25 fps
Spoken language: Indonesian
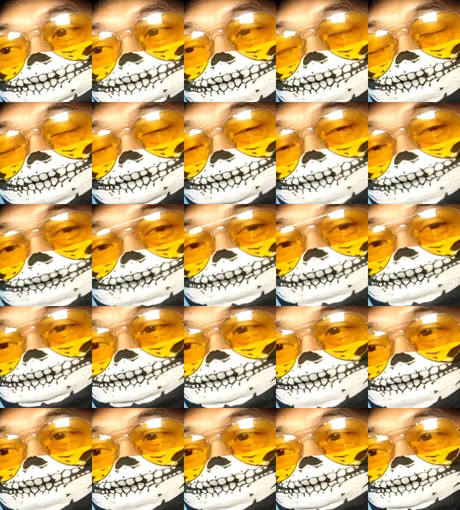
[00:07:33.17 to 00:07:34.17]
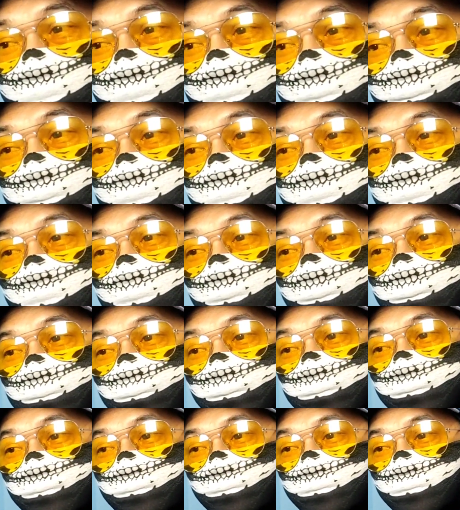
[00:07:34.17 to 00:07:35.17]
pada prinsipnya teman-teman ya
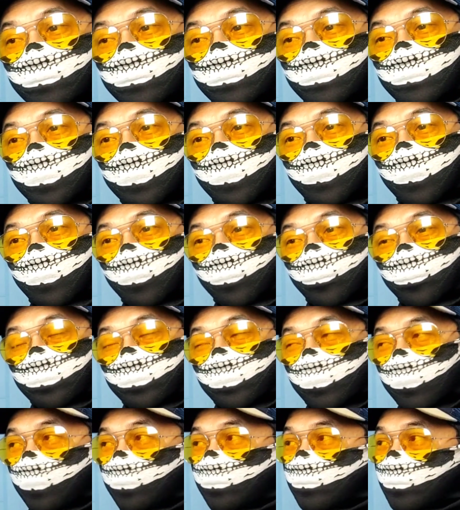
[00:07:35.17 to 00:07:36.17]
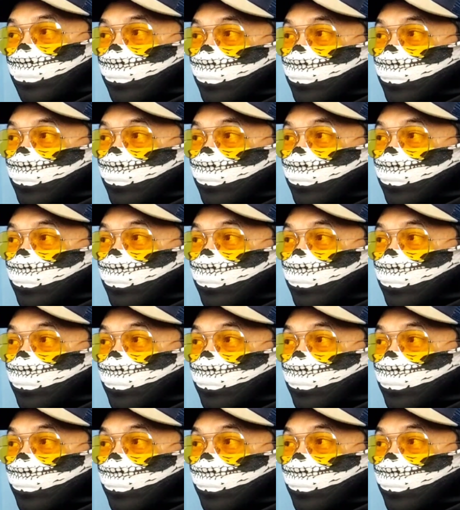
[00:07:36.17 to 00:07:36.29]
kalau misalkan